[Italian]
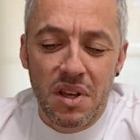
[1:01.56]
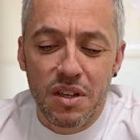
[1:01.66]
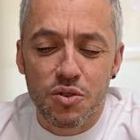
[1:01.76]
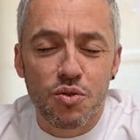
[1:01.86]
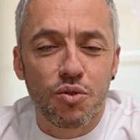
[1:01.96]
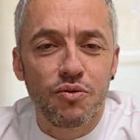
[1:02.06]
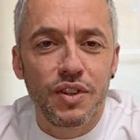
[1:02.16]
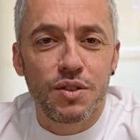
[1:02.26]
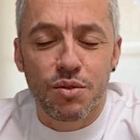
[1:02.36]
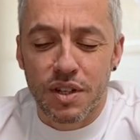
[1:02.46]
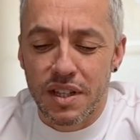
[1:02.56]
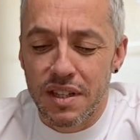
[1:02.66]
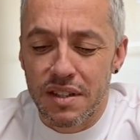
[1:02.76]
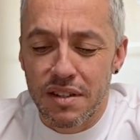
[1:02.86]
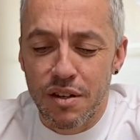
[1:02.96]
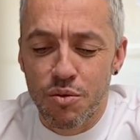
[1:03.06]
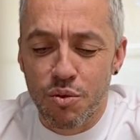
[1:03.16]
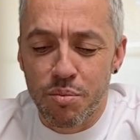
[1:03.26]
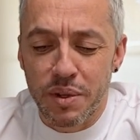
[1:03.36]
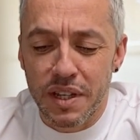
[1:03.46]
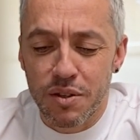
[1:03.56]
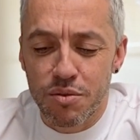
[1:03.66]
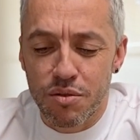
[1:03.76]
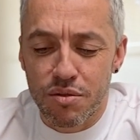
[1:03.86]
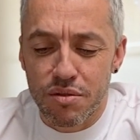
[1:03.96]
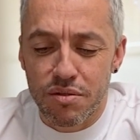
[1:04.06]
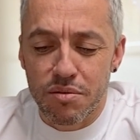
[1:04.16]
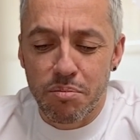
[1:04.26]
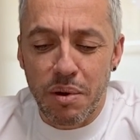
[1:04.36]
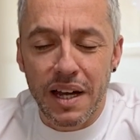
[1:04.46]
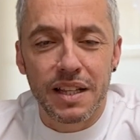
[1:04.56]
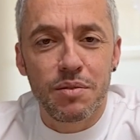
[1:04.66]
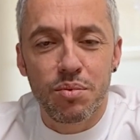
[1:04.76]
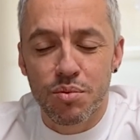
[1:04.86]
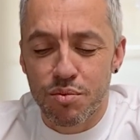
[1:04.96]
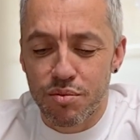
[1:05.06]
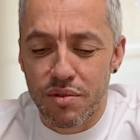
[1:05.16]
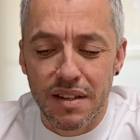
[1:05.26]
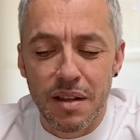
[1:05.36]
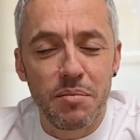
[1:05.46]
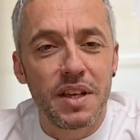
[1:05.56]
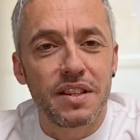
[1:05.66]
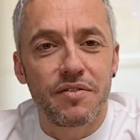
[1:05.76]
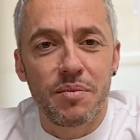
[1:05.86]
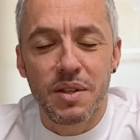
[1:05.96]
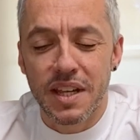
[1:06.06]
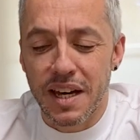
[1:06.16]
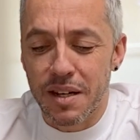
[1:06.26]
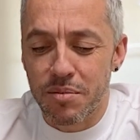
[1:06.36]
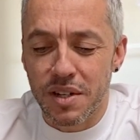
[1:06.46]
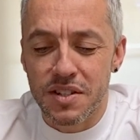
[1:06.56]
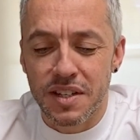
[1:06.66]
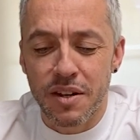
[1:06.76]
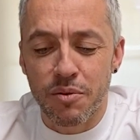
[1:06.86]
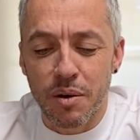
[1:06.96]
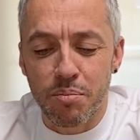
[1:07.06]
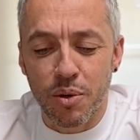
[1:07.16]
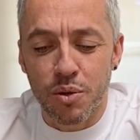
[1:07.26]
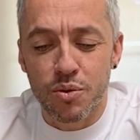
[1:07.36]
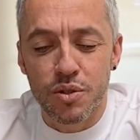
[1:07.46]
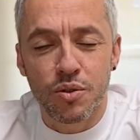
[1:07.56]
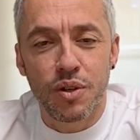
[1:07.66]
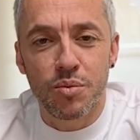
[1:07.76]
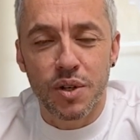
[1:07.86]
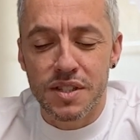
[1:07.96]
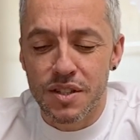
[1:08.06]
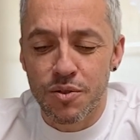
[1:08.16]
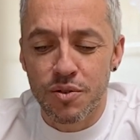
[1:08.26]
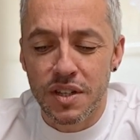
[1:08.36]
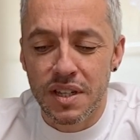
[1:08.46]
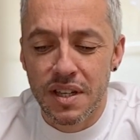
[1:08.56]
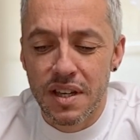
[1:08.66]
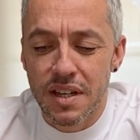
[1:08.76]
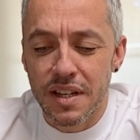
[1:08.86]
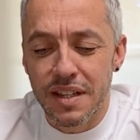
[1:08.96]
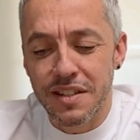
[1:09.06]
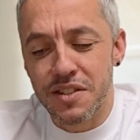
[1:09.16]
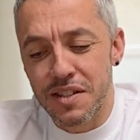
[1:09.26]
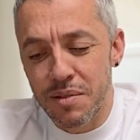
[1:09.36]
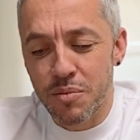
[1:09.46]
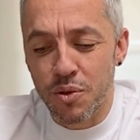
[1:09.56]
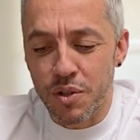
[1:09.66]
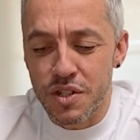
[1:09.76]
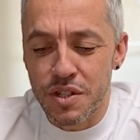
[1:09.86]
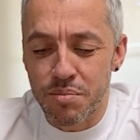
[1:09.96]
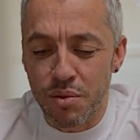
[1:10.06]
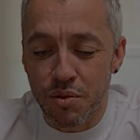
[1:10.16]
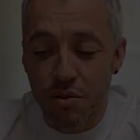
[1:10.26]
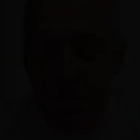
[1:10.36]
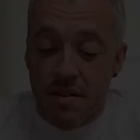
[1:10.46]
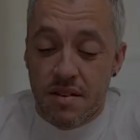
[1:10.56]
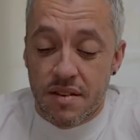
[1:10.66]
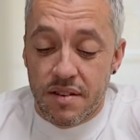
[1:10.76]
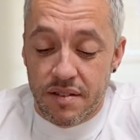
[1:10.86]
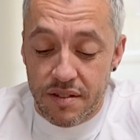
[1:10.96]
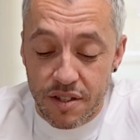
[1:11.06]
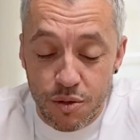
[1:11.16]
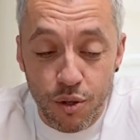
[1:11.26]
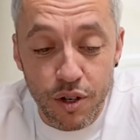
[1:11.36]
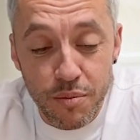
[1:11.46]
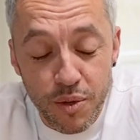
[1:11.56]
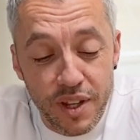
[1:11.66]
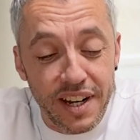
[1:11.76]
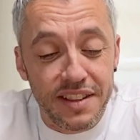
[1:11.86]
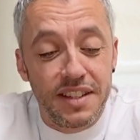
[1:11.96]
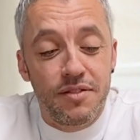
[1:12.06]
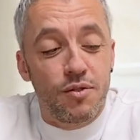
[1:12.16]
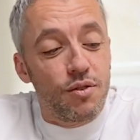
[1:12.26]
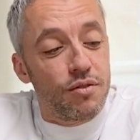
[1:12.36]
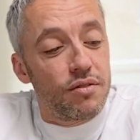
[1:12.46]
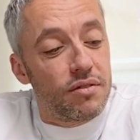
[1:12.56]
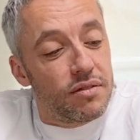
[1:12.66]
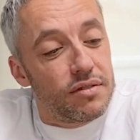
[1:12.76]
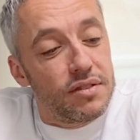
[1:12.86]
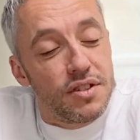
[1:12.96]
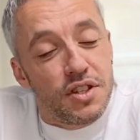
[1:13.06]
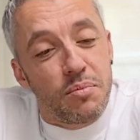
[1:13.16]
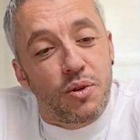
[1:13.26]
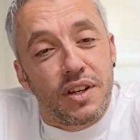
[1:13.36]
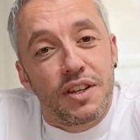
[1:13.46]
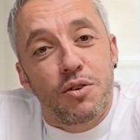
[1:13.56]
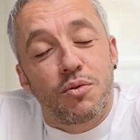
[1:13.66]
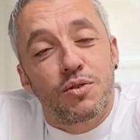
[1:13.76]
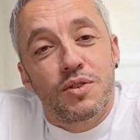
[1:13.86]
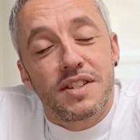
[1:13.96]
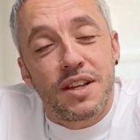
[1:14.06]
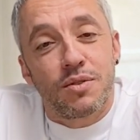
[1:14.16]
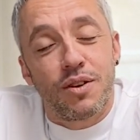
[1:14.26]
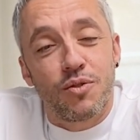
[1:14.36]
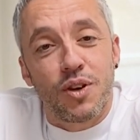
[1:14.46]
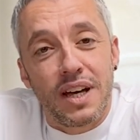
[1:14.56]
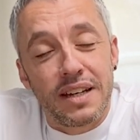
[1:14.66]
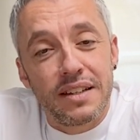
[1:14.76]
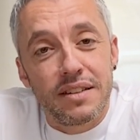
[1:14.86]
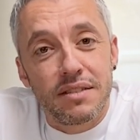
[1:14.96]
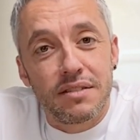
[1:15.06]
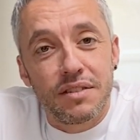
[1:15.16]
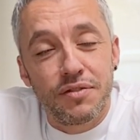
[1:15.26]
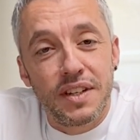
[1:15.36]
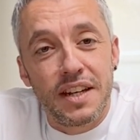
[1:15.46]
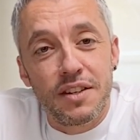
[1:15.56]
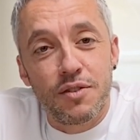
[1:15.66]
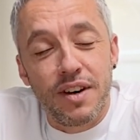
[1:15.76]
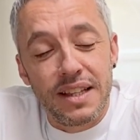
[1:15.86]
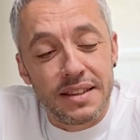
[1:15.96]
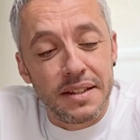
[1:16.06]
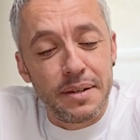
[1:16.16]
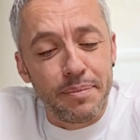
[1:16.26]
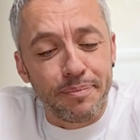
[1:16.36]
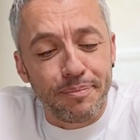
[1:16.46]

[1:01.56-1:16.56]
Io sono convinto che nel lungo periodo paga di più l'ambiente familiare perché si crea un rapporto di collaborazione e di stimolo reciproco. Settore remunerativo, diciamo che io quando ho iniziato a lavorare, a fine anni 90,